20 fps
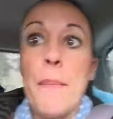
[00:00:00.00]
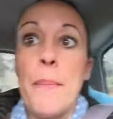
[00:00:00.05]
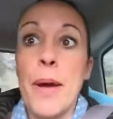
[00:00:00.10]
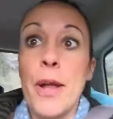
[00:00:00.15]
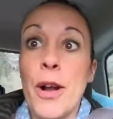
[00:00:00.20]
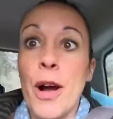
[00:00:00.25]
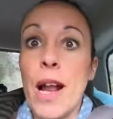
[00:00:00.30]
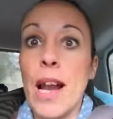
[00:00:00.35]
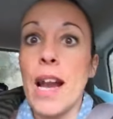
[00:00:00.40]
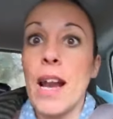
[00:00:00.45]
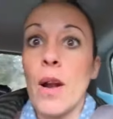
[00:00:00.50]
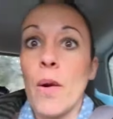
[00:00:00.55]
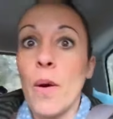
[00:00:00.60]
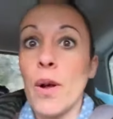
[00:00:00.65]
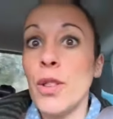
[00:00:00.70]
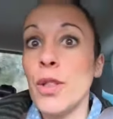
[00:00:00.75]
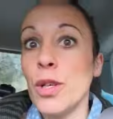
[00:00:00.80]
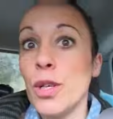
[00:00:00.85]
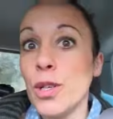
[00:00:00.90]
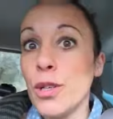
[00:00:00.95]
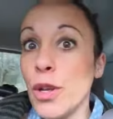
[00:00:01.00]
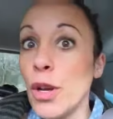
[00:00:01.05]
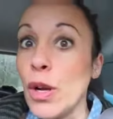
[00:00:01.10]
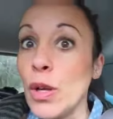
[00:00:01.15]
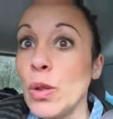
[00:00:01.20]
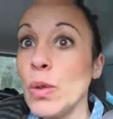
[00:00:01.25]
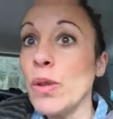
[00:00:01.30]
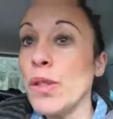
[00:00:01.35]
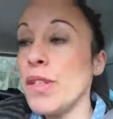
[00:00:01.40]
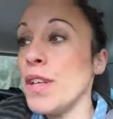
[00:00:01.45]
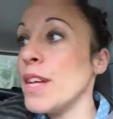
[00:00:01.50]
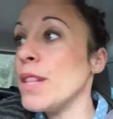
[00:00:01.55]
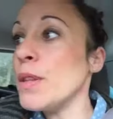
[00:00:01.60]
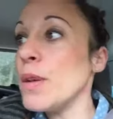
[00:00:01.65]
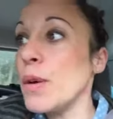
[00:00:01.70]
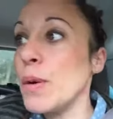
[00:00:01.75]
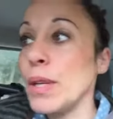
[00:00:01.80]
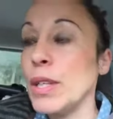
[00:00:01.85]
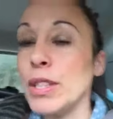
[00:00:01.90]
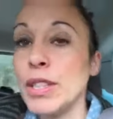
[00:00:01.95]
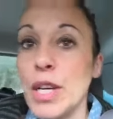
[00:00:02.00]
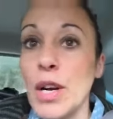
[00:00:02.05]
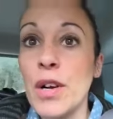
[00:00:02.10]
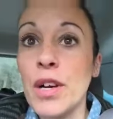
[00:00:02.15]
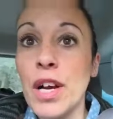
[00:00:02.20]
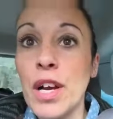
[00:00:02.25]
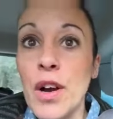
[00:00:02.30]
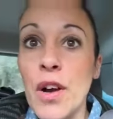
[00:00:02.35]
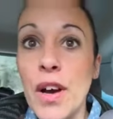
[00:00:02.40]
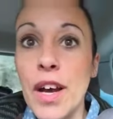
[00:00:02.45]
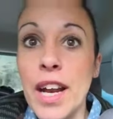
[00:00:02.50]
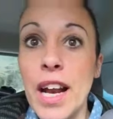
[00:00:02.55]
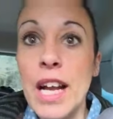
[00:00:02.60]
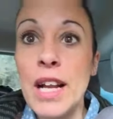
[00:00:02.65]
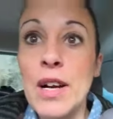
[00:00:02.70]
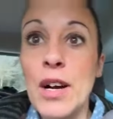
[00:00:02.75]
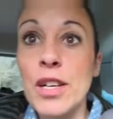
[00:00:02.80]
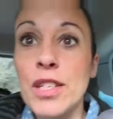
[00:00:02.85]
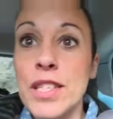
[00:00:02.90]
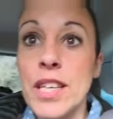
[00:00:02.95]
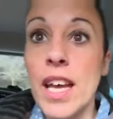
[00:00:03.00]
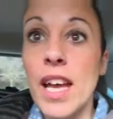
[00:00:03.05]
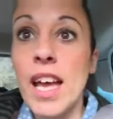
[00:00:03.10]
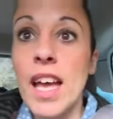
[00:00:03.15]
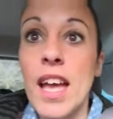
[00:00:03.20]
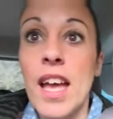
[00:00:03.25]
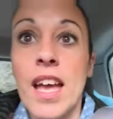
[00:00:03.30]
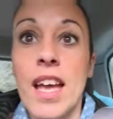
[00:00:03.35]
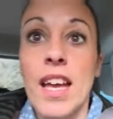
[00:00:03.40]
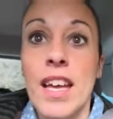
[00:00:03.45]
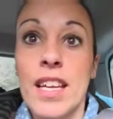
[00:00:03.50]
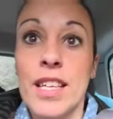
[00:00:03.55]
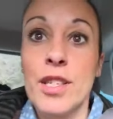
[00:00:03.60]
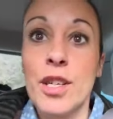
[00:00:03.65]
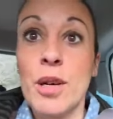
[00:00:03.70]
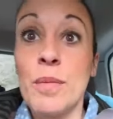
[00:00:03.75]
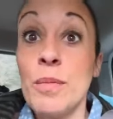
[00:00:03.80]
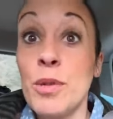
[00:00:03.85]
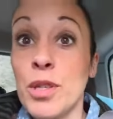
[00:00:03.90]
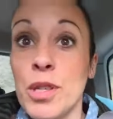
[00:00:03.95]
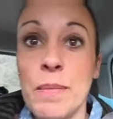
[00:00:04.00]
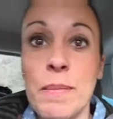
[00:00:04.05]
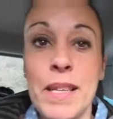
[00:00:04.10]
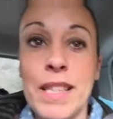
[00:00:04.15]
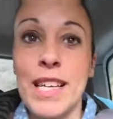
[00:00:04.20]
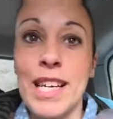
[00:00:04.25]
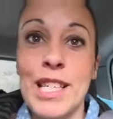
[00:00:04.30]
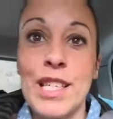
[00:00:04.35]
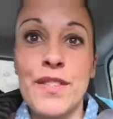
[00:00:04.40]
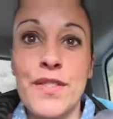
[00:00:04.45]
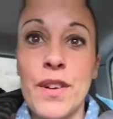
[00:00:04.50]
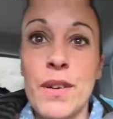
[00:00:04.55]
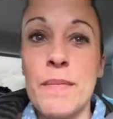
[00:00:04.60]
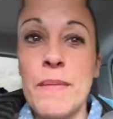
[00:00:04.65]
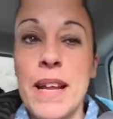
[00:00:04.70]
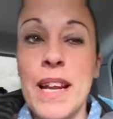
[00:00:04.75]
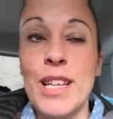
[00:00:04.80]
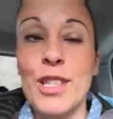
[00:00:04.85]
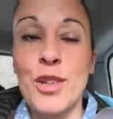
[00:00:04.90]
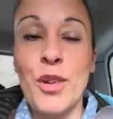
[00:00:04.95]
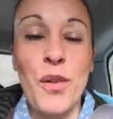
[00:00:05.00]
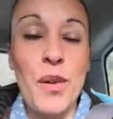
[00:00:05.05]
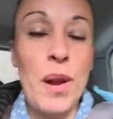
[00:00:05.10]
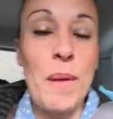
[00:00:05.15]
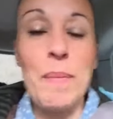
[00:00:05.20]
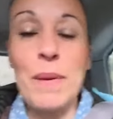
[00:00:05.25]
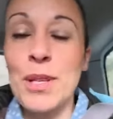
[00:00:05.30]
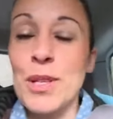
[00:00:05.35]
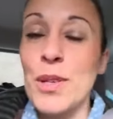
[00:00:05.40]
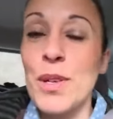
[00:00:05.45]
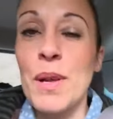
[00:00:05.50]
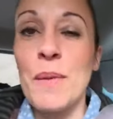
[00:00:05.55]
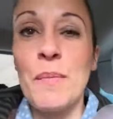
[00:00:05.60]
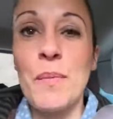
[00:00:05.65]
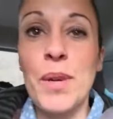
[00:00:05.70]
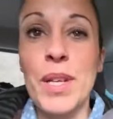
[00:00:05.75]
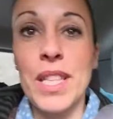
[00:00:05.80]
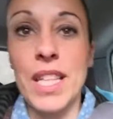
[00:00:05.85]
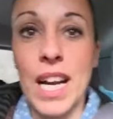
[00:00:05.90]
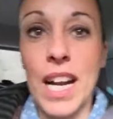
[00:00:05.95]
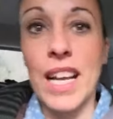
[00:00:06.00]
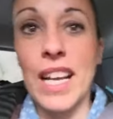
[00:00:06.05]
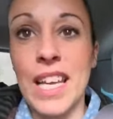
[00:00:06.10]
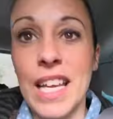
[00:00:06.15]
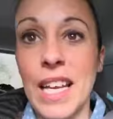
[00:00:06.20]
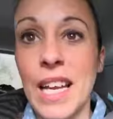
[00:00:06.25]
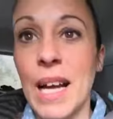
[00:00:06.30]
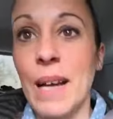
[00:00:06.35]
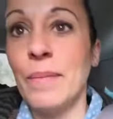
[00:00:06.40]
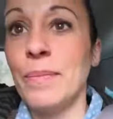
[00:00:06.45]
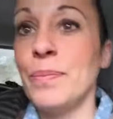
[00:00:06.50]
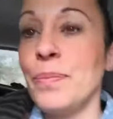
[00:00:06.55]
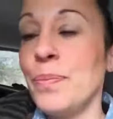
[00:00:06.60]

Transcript: pero al, cuando esté conduciendo y cuando tengo que coger el coche es como si me transformara, soy una persona muy tranquila.